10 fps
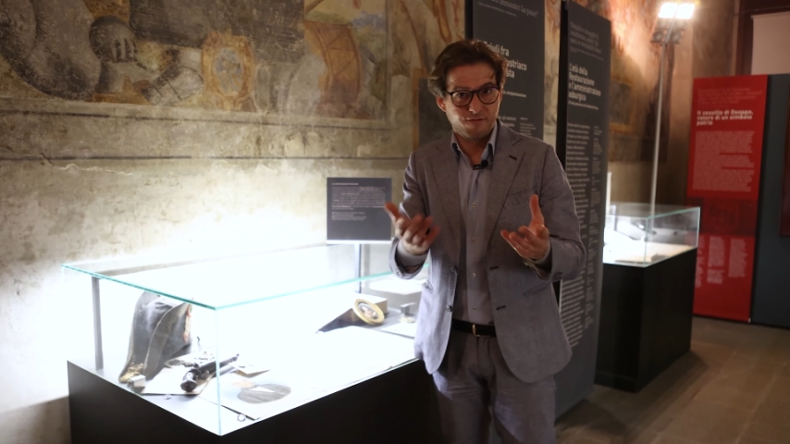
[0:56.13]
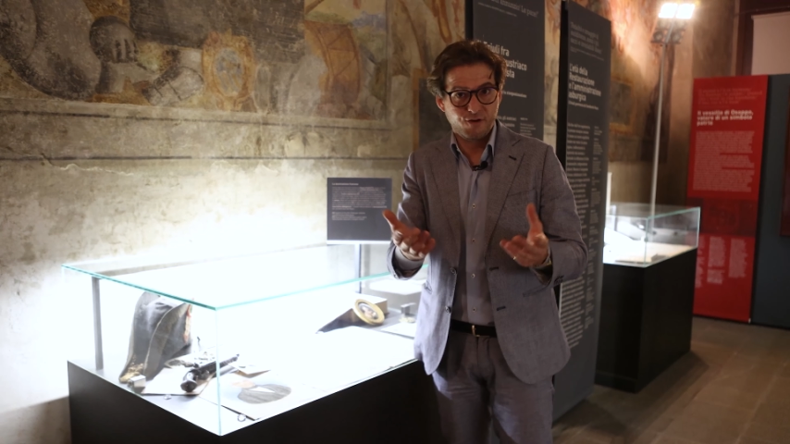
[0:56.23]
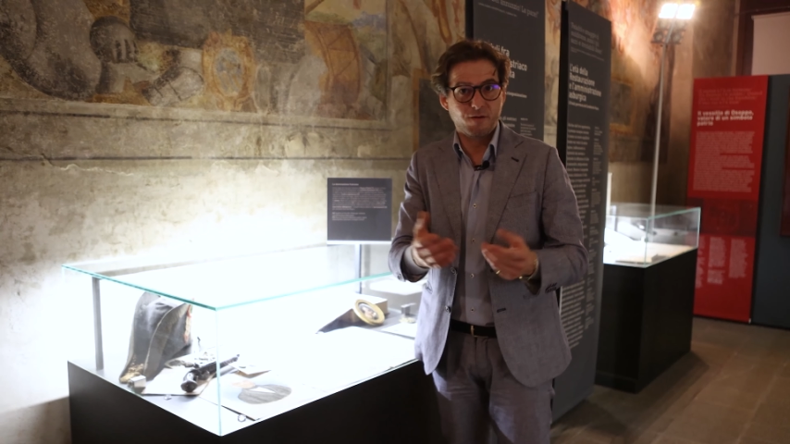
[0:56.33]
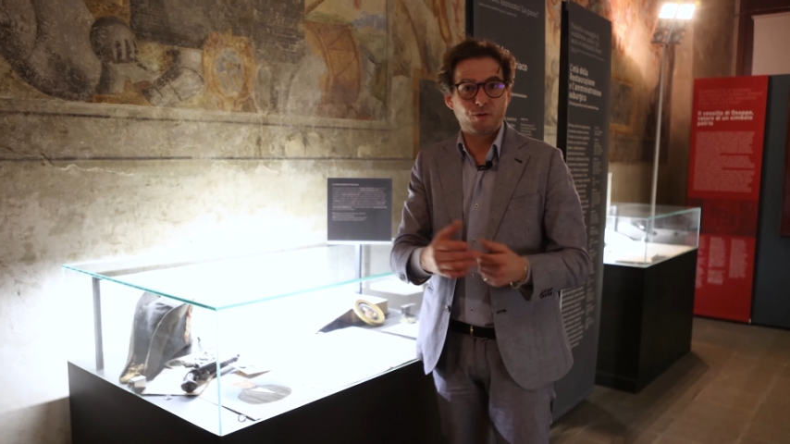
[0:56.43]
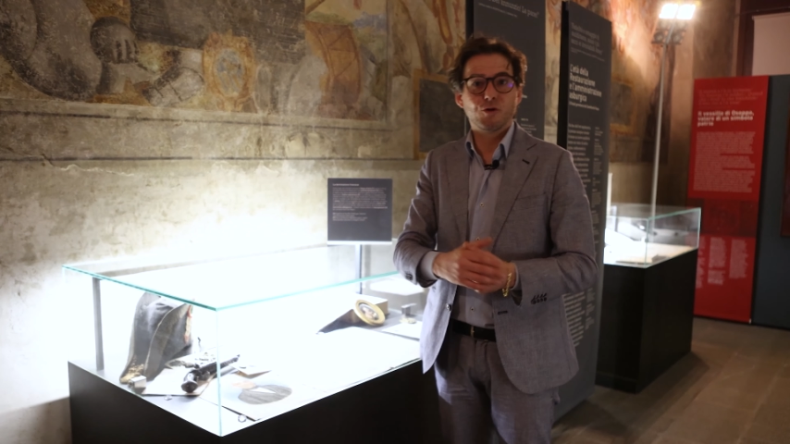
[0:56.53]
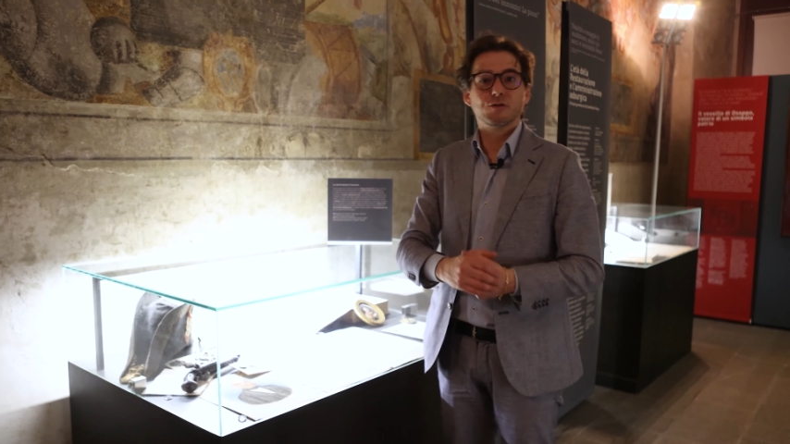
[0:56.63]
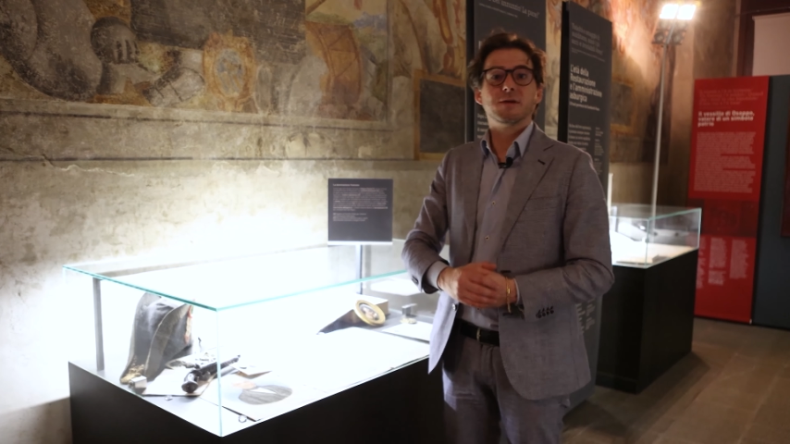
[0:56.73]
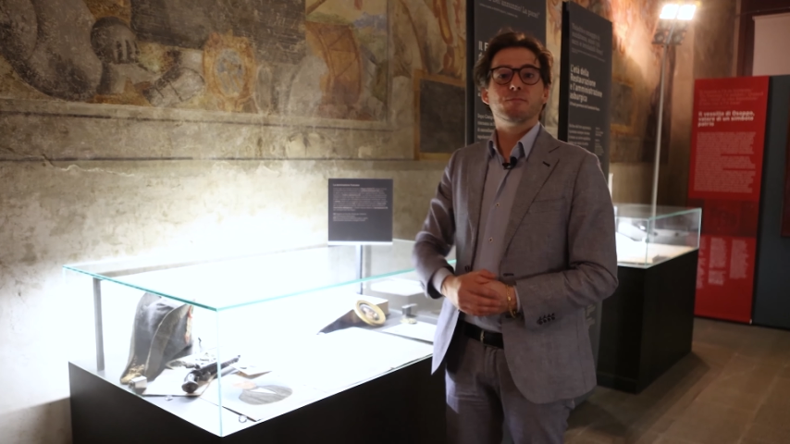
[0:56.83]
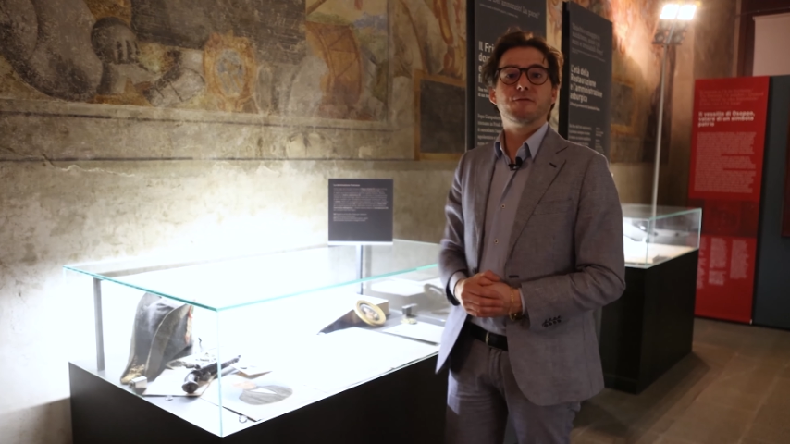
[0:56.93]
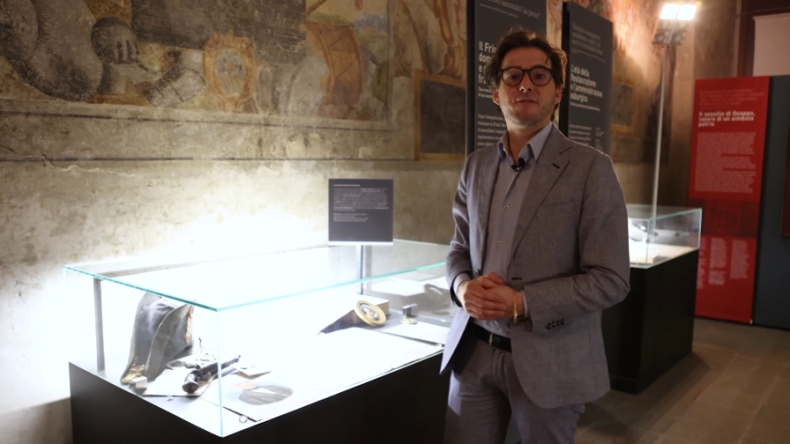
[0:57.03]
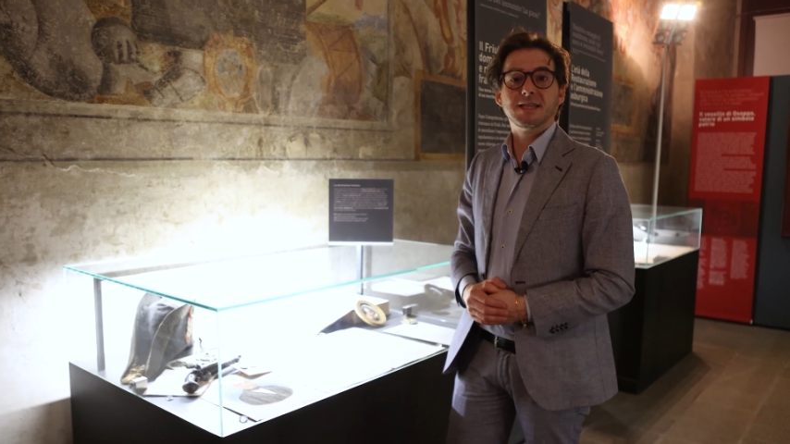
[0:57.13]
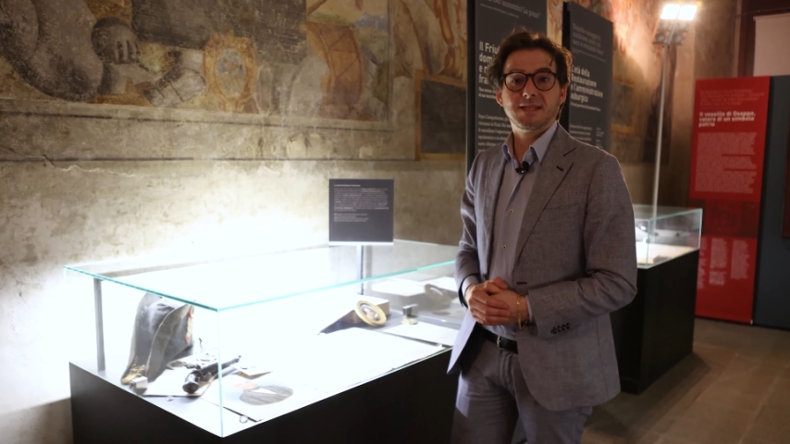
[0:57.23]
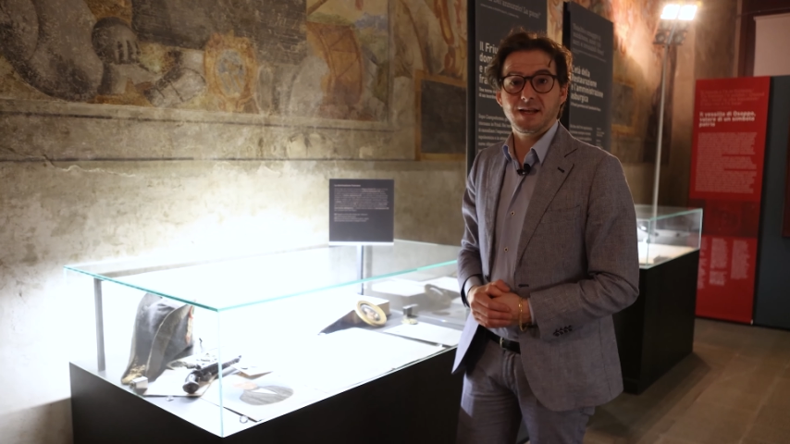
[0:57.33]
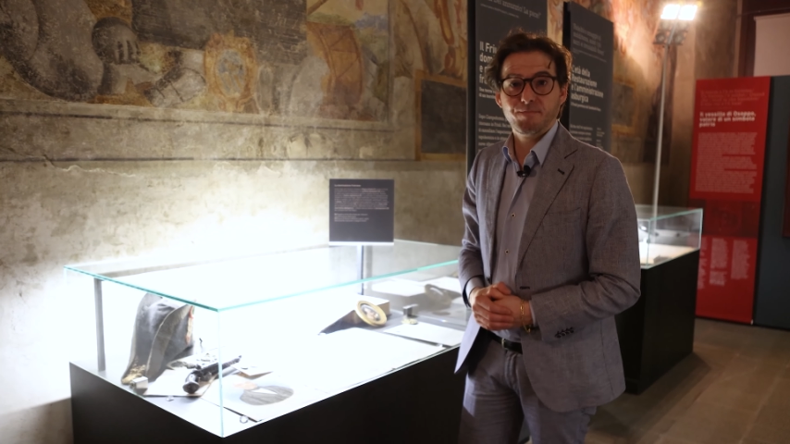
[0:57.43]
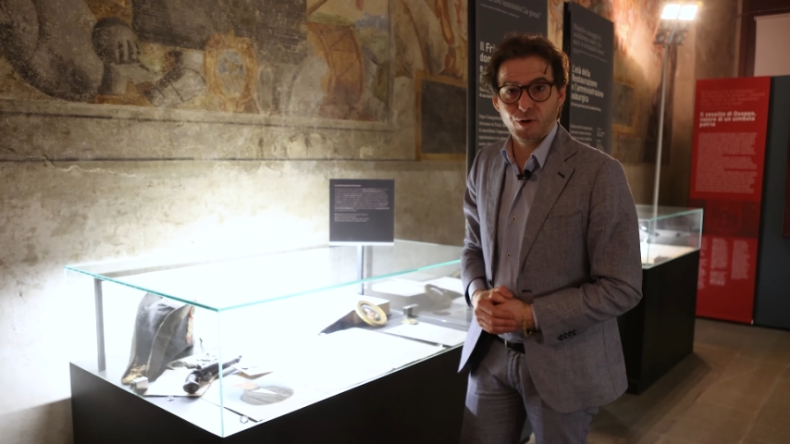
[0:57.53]
fino a poco tempo fa
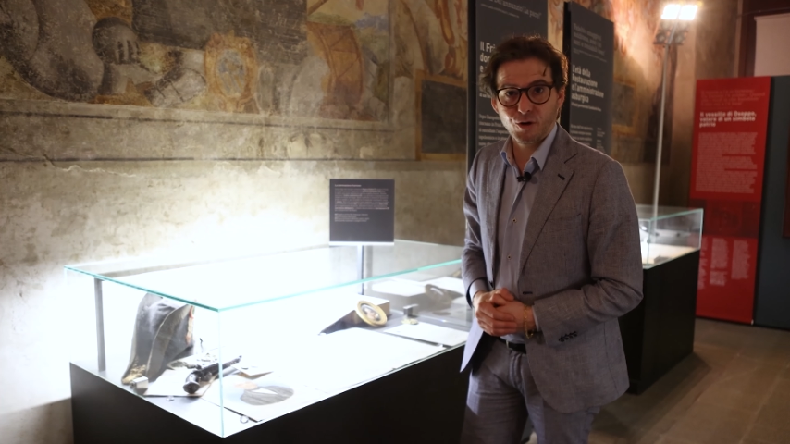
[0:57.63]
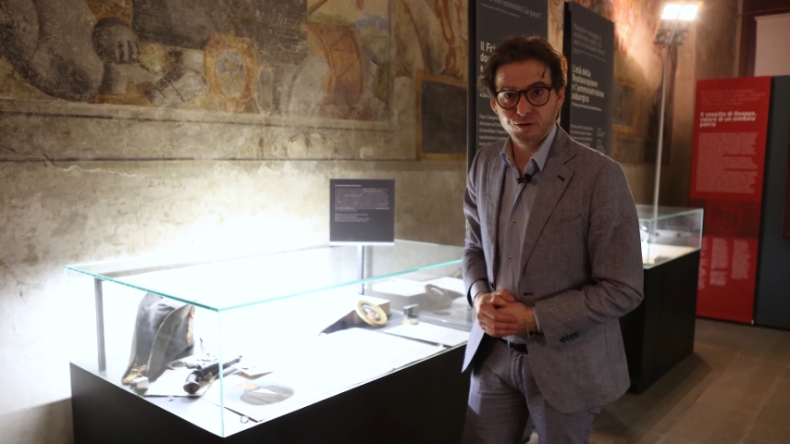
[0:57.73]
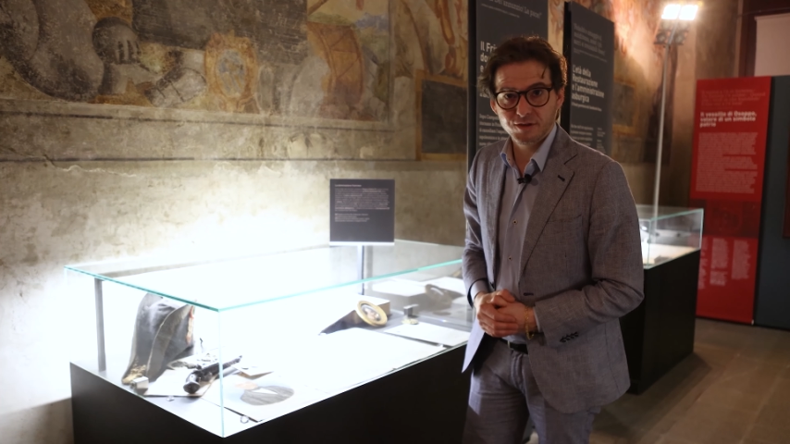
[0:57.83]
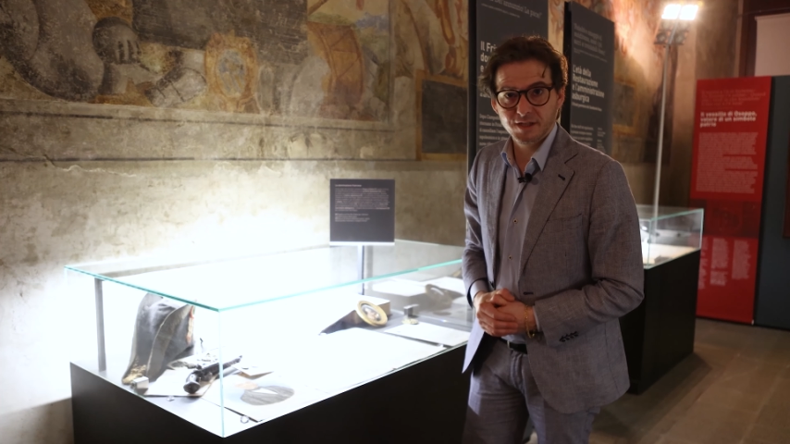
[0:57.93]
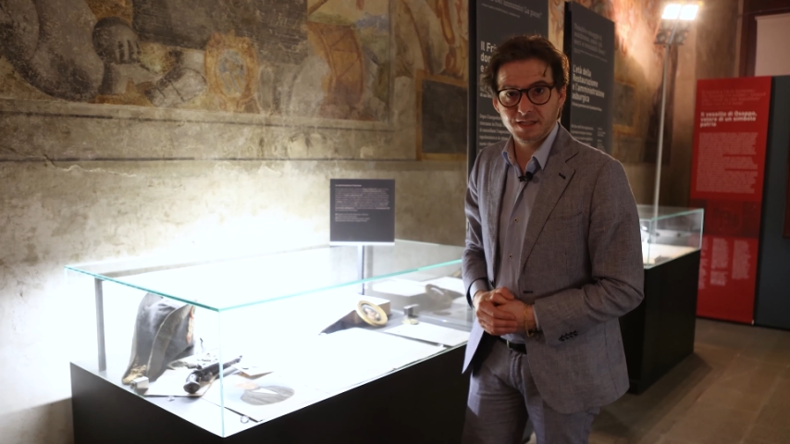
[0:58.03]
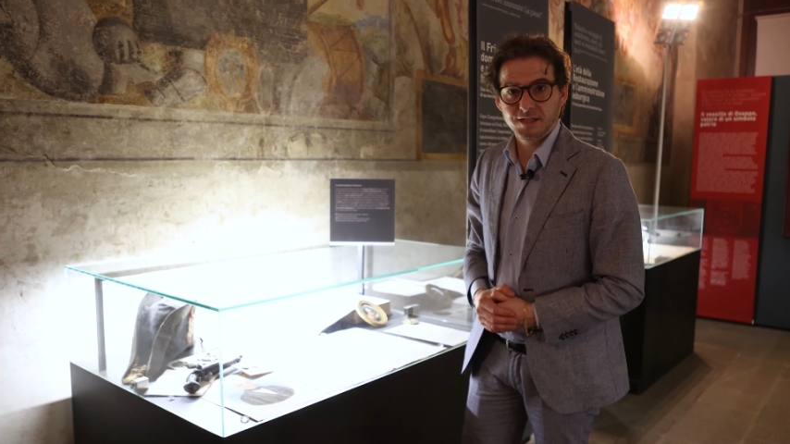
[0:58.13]
delle poste,